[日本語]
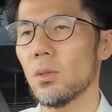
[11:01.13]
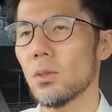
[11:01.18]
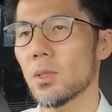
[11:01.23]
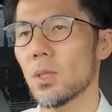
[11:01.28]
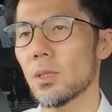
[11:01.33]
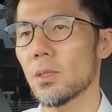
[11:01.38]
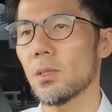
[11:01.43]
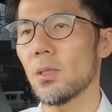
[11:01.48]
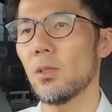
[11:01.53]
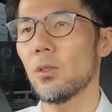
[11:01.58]
いう
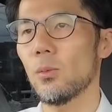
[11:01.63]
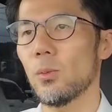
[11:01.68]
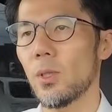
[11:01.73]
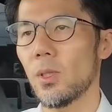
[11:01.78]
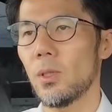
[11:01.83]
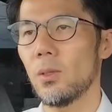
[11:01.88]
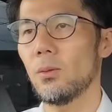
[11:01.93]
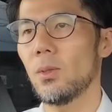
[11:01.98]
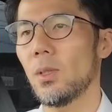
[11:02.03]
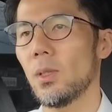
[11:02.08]
撮影の
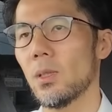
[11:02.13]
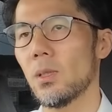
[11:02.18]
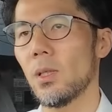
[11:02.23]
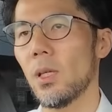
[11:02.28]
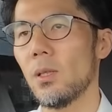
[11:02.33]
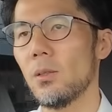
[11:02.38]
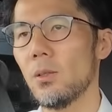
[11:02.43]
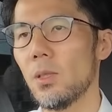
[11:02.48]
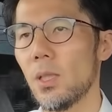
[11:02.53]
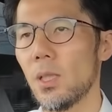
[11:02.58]
場合は
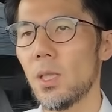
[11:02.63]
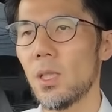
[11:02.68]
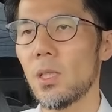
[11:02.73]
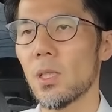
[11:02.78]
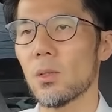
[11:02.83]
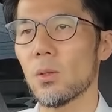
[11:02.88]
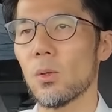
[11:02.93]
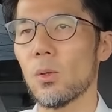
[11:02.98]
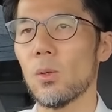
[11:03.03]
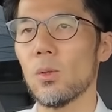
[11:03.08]
LED
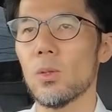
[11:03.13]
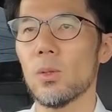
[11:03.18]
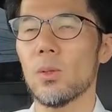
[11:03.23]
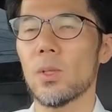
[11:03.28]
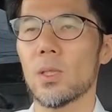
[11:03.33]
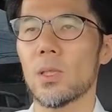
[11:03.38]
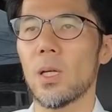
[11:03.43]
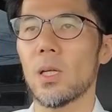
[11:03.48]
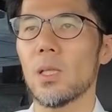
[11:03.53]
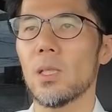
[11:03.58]
だと光量
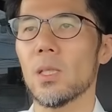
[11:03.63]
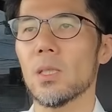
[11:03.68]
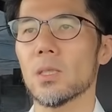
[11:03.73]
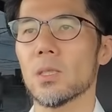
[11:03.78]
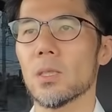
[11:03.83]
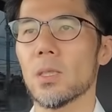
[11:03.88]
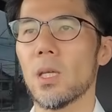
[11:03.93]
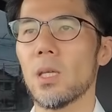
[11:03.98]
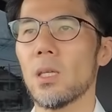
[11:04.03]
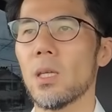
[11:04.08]
が足りない
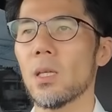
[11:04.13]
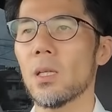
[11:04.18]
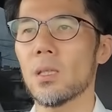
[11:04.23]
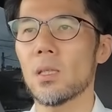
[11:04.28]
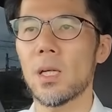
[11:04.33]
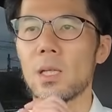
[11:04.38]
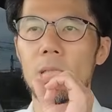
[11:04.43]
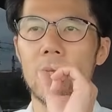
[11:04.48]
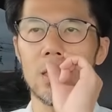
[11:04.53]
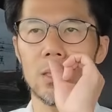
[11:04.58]
し電源
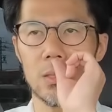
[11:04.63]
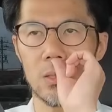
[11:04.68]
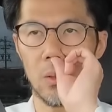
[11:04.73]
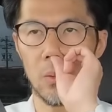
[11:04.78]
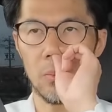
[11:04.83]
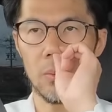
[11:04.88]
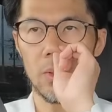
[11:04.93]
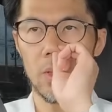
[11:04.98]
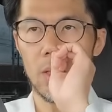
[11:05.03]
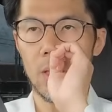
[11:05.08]
が足りないんです
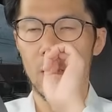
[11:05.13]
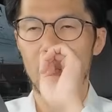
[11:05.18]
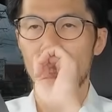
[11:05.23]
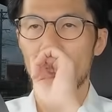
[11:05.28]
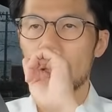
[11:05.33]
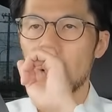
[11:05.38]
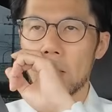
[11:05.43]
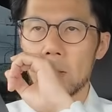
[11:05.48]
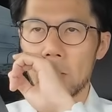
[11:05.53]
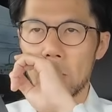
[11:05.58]
よ
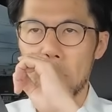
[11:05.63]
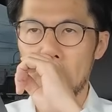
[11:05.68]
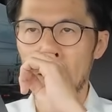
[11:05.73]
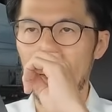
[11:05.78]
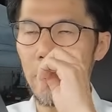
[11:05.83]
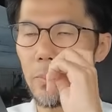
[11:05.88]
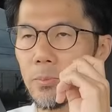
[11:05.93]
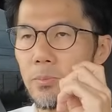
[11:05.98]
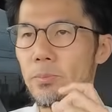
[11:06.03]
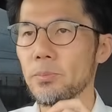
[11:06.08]
なの
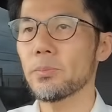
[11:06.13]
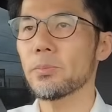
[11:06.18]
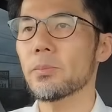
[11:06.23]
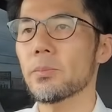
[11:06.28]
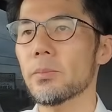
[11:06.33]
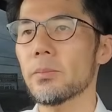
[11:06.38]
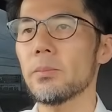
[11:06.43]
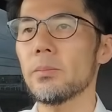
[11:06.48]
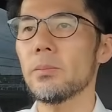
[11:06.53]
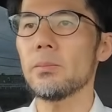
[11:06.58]
で
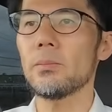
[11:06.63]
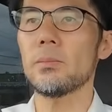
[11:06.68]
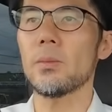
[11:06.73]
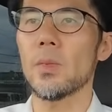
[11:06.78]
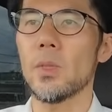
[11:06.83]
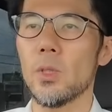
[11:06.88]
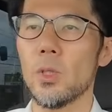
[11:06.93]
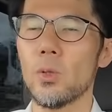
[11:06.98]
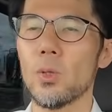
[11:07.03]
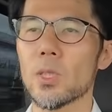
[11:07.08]

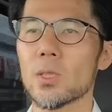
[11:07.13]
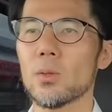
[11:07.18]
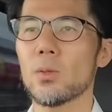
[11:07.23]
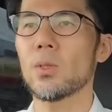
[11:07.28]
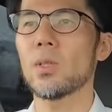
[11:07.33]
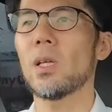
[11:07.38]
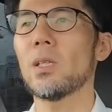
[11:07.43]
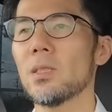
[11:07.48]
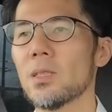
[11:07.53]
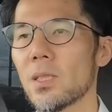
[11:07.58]
要はそ
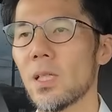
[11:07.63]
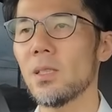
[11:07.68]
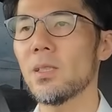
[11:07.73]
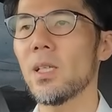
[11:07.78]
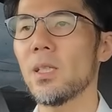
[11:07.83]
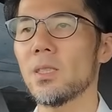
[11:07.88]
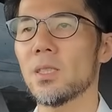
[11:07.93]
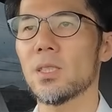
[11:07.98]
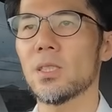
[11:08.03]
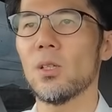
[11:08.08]
の単三
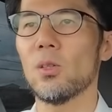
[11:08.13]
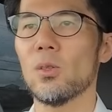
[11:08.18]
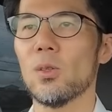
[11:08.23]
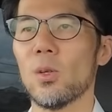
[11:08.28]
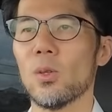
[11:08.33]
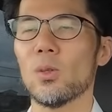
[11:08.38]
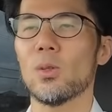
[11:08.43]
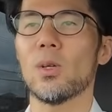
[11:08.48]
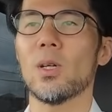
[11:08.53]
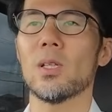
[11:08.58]
電池4
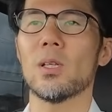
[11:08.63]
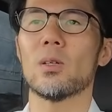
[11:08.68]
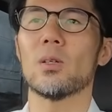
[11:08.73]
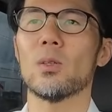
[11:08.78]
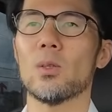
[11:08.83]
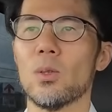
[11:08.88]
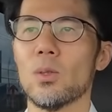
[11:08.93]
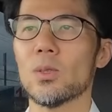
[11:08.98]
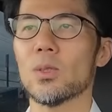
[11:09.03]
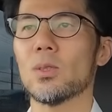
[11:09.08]
本とかで
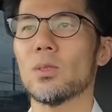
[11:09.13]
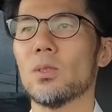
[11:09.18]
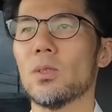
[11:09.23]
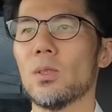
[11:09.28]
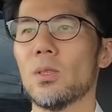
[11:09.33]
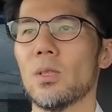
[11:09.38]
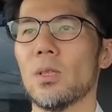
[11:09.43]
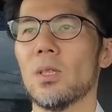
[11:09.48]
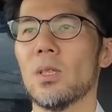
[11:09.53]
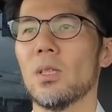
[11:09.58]
駆動す
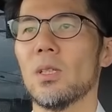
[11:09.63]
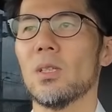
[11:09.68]
る